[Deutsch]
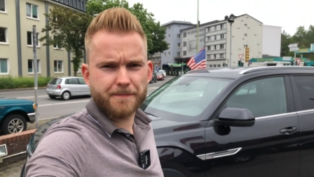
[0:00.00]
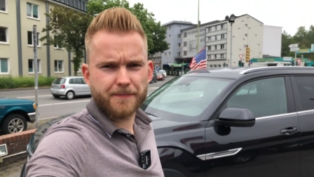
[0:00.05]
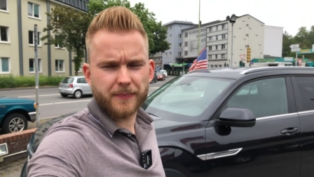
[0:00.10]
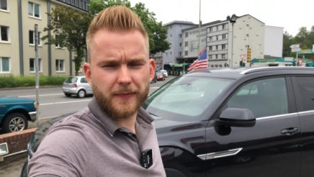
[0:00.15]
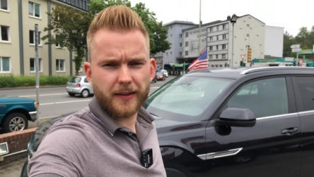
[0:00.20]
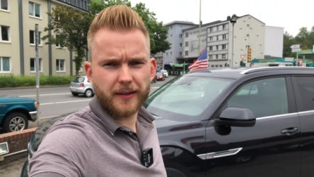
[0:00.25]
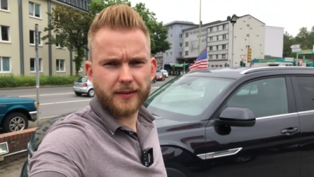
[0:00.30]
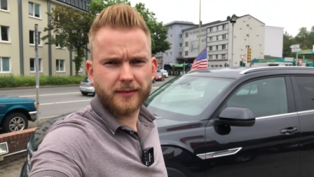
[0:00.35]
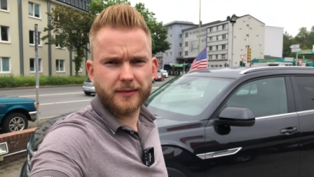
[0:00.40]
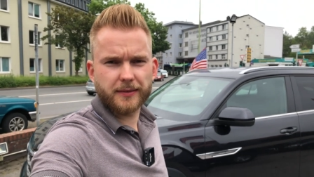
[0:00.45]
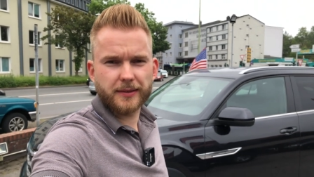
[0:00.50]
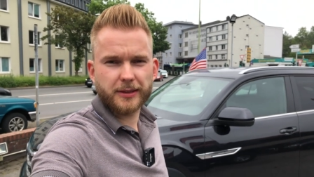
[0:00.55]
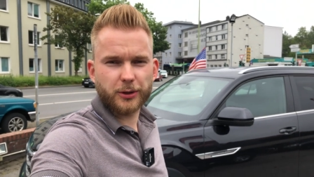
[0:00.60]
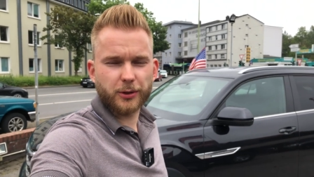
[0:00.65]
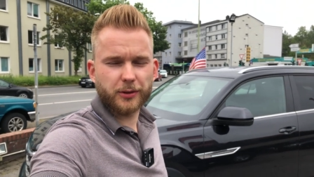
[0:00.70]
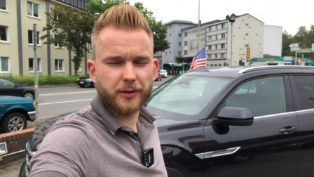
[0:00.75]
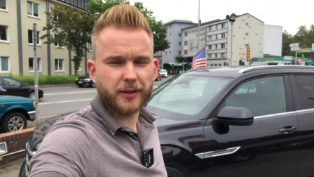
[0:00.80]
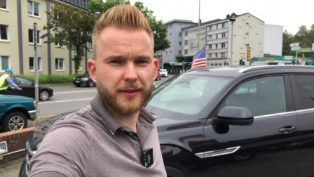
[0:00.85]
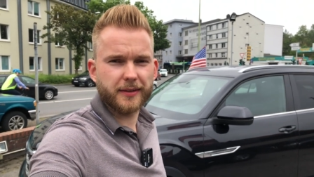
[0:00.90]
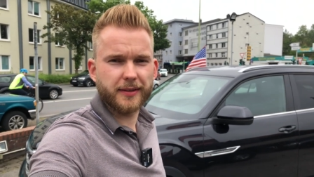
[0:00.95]
dann
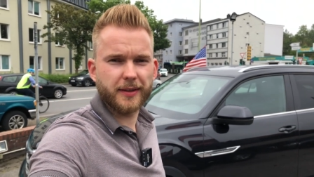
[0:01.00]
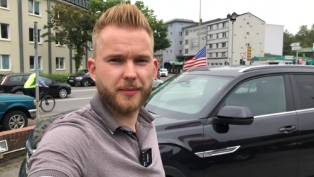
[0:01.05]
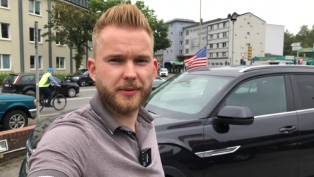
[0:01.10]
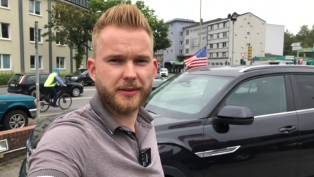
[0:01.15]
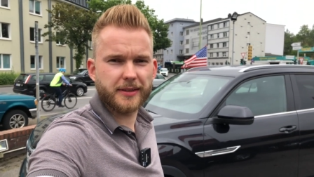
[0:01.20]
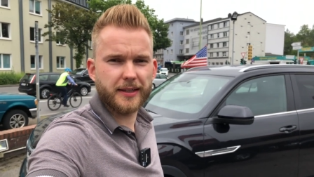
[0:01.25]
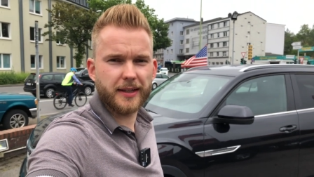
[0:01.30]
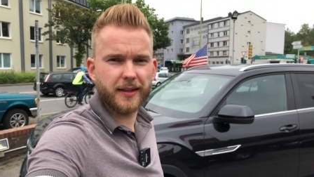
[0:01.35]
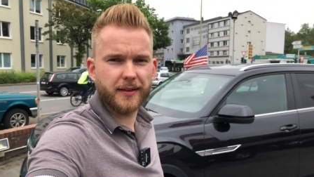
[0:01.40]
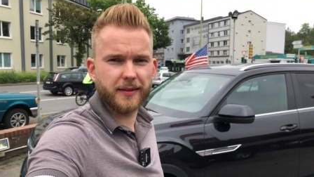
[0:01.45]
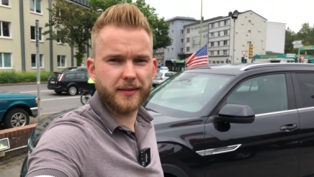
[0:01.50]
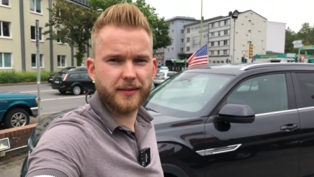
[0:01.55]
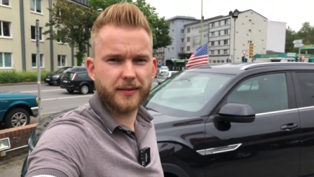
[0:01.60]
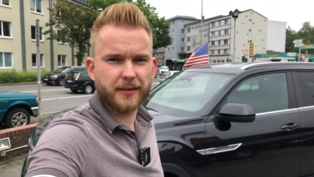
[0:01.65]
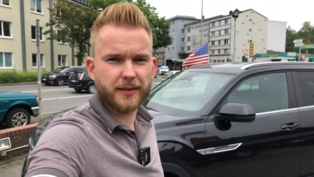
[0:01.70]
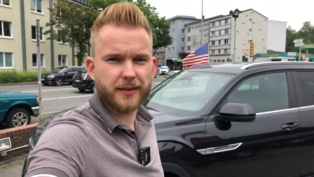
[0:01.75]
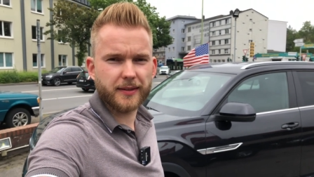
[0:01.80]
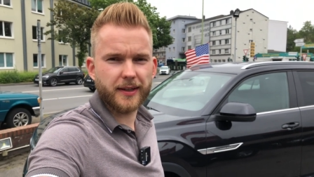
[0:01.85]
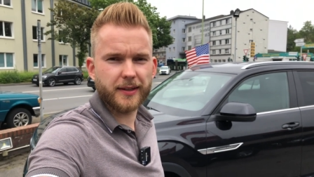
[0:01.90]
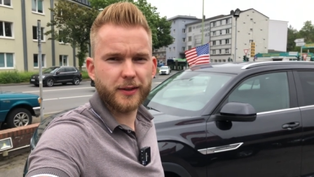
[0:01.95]
kontaktiert mich gerne.
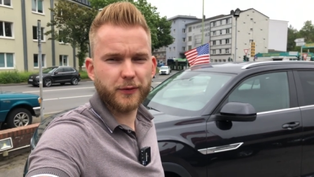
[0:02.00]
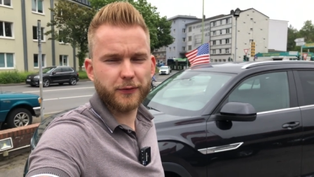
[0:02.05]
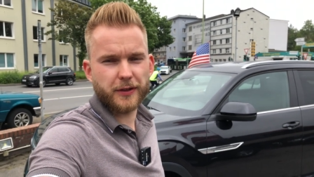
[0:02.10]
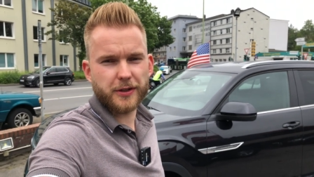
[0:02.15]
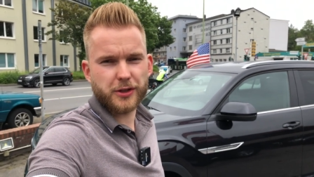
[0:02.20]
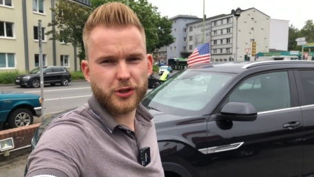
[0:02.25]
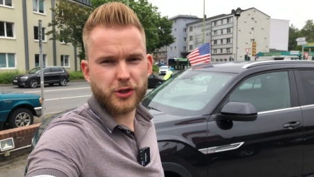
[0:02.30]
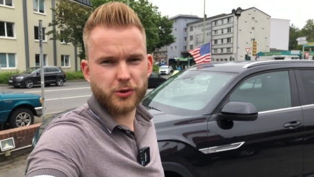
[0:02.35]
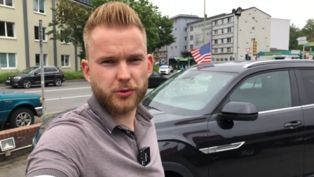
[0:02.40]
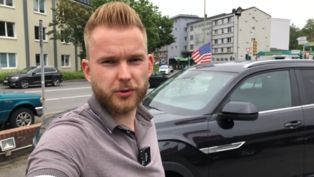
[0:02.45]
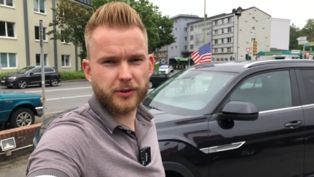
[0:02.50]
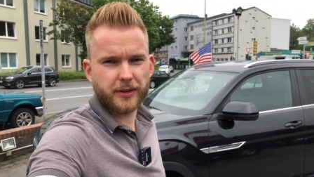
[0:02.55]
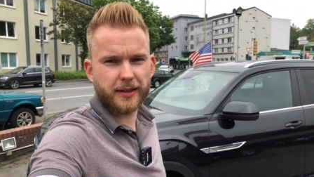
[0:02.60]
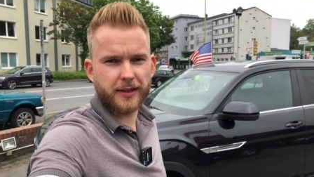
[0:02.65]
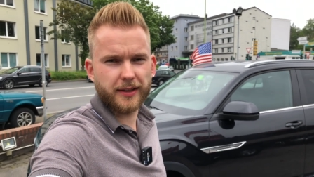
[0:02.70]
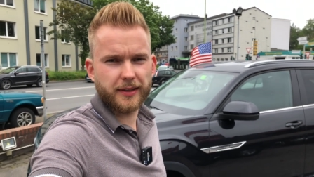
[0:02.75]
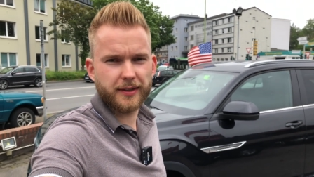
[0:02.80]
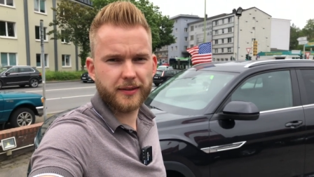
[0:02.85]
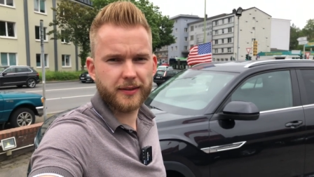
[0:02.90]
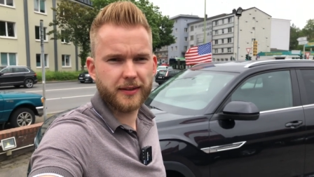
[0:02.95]
Keine falsche
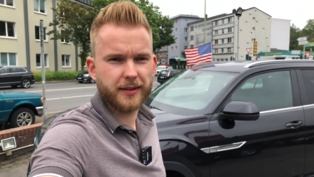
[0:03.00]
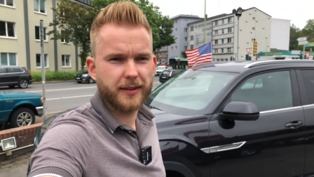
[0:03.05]
Schüchternheit.